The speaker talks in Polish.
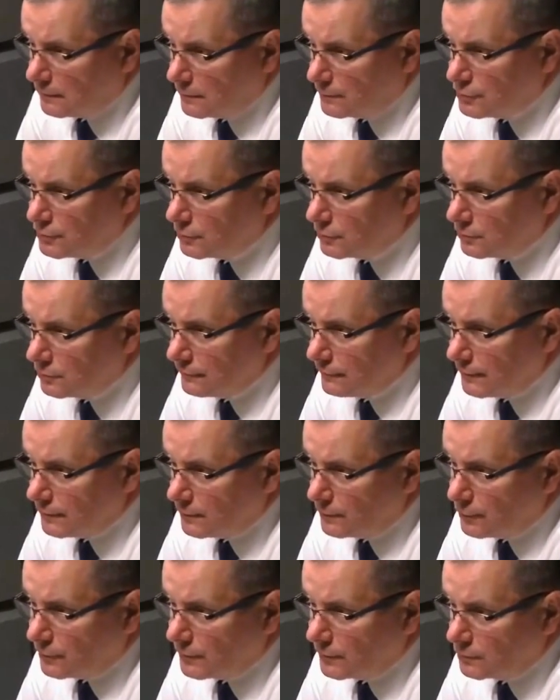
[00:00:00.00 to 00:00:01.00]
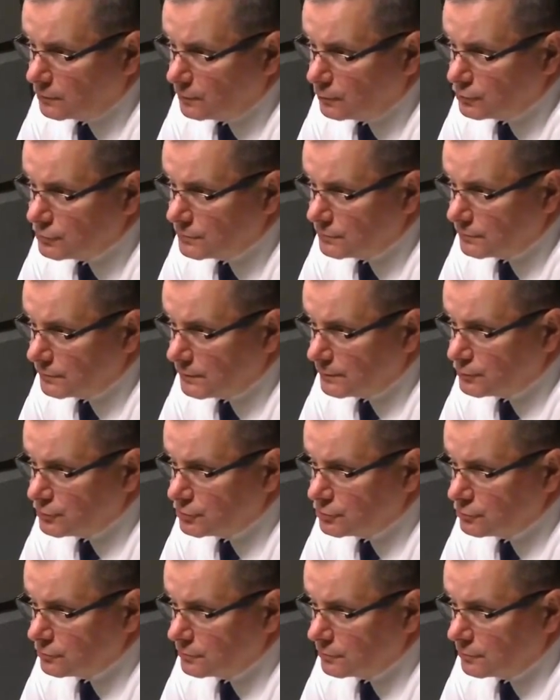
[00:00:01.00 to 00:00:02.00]
przygotowanie projektu budżetu na
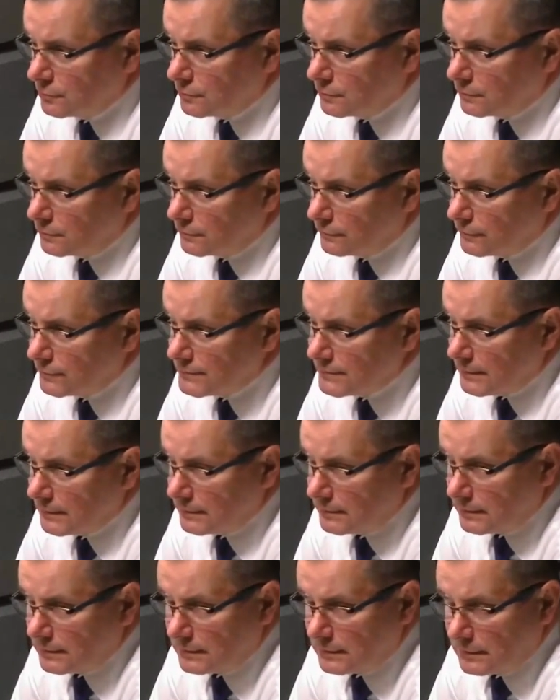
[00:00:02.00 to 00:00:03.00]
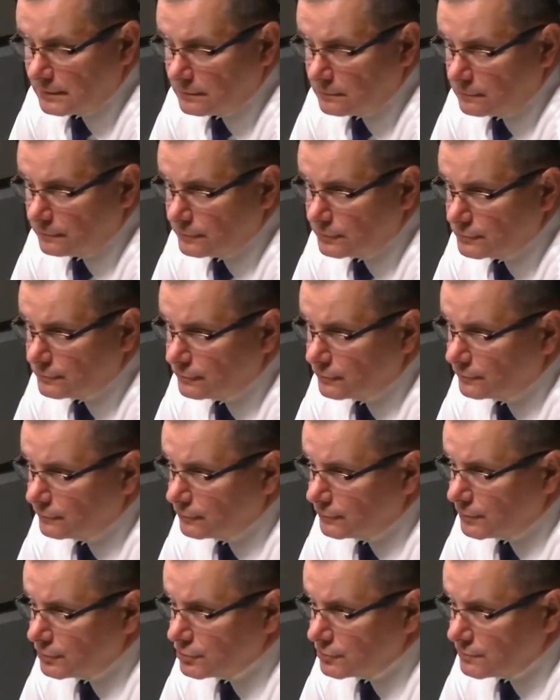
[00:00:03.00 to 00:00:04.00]
przyszły rok w ostatnich dniach również
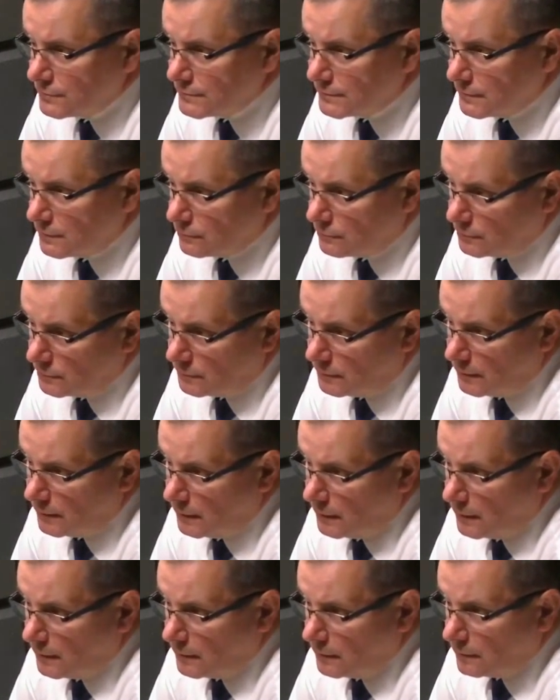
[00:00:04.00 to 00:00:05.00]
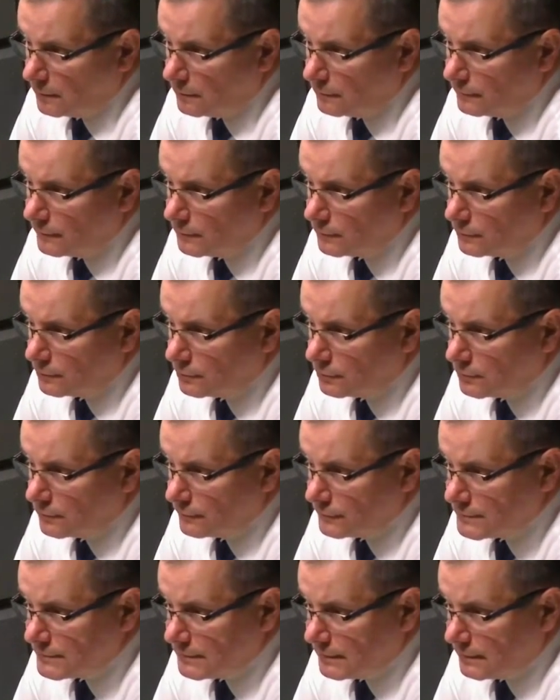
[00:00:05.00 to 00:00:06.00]
wojewoda śląski, który
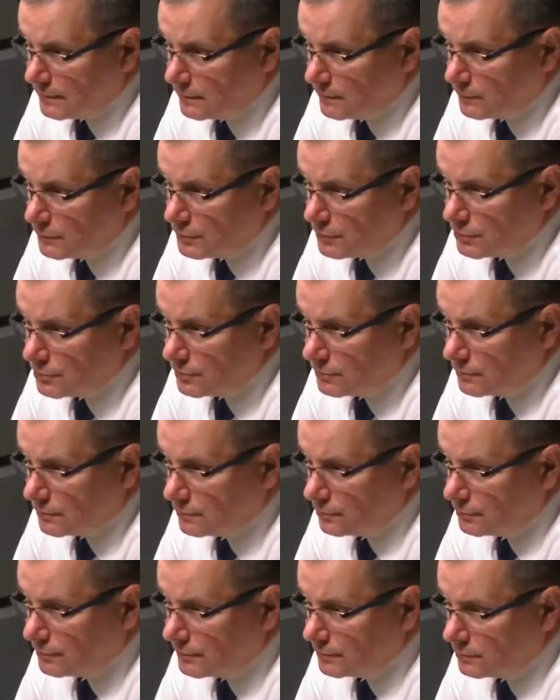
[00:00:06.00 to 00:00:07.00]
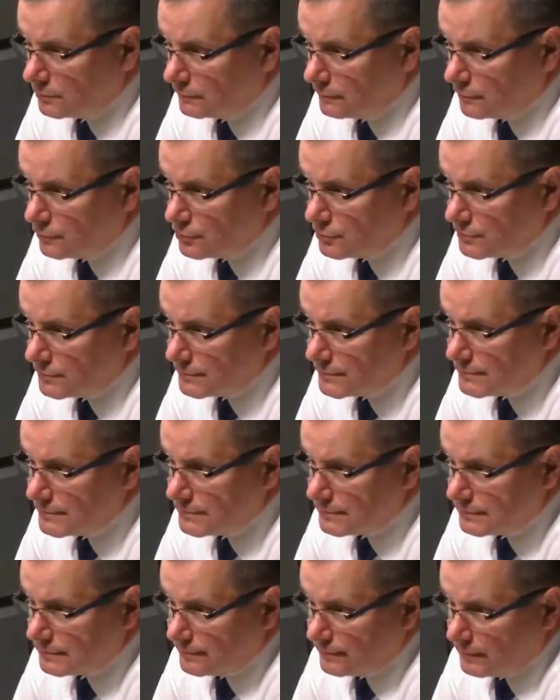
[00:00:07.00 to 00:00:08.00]
wielokrotnie w ostatnim czasie kontaktował się
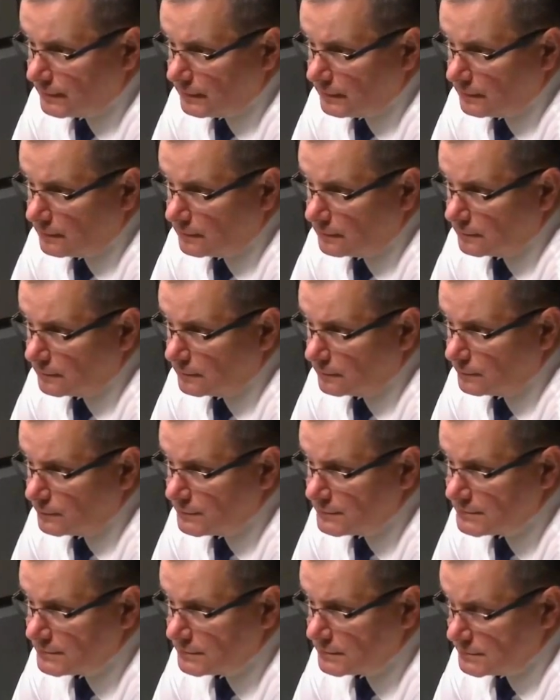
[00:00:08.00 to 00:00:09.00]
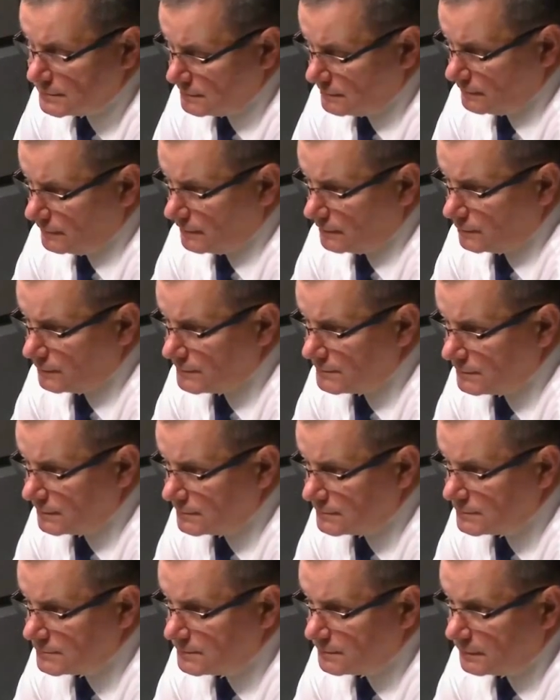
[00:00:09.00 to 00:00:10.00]
z Ministerstwem
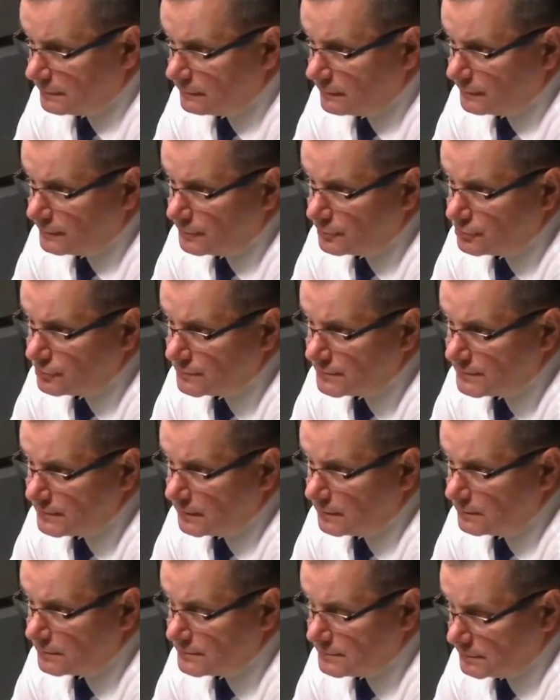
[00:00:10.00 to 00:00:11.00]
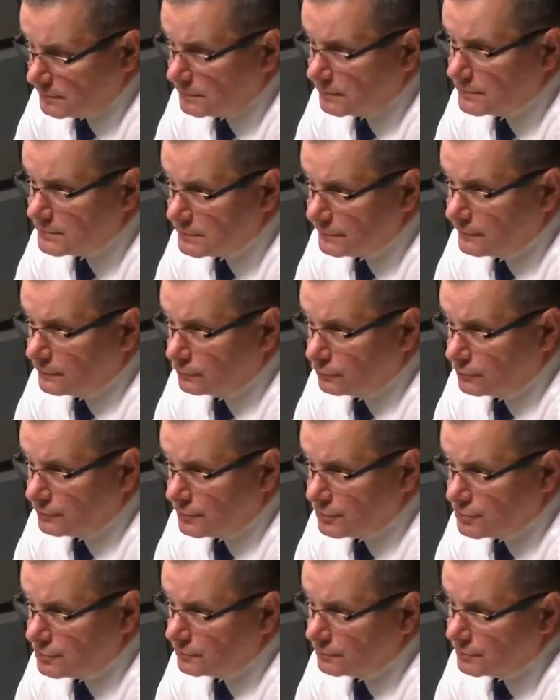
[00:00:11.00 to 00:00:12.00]
Administracji Spraw Wewnętrznych, sygnalizował
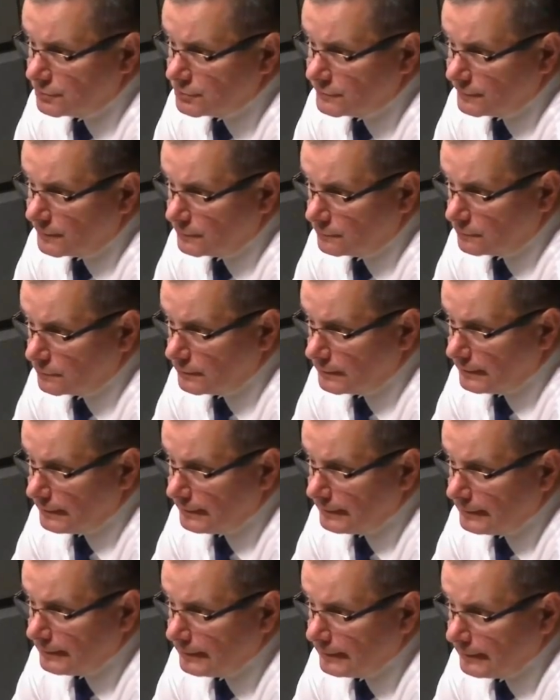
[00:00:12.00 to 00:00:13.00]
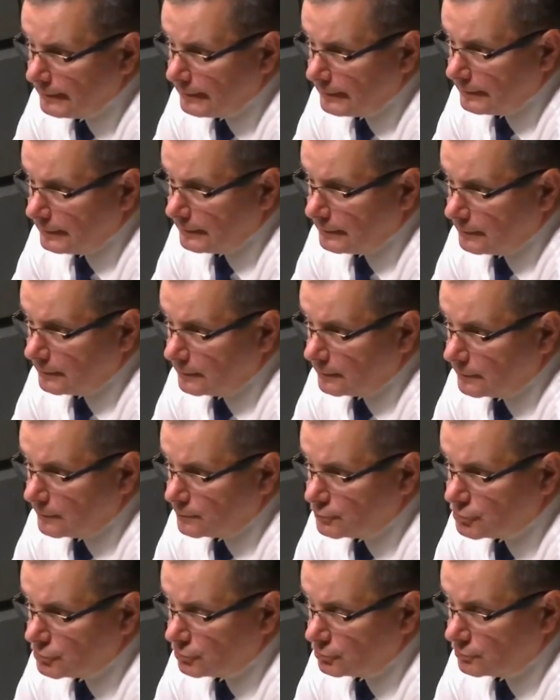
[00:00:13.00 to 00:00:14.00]
tutaj zielone światło dla
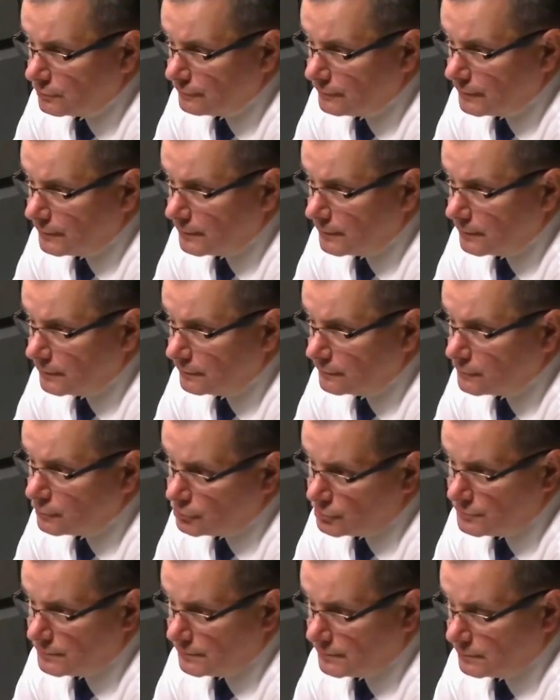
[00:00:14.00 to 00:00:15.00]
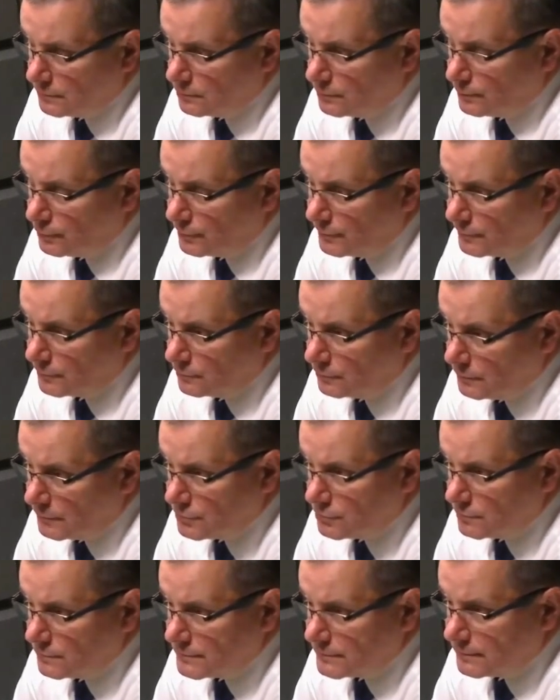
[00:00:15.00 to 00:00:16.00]
przygotowania i wdrożenia tego projektu
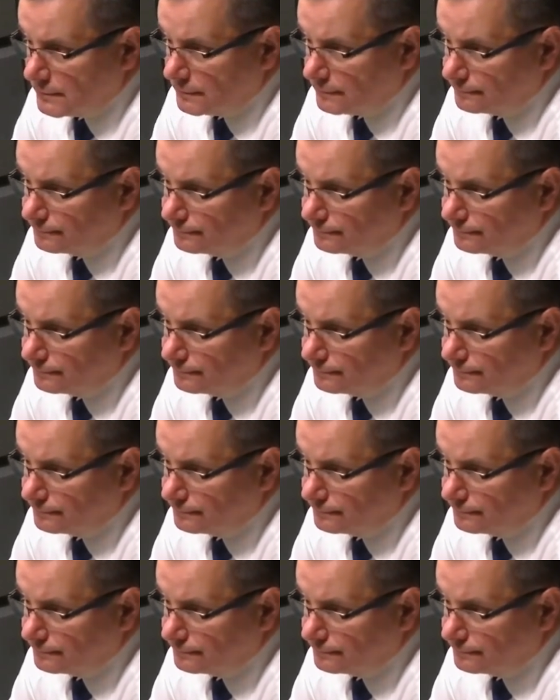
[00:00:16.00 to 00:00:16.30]
dla Śląska.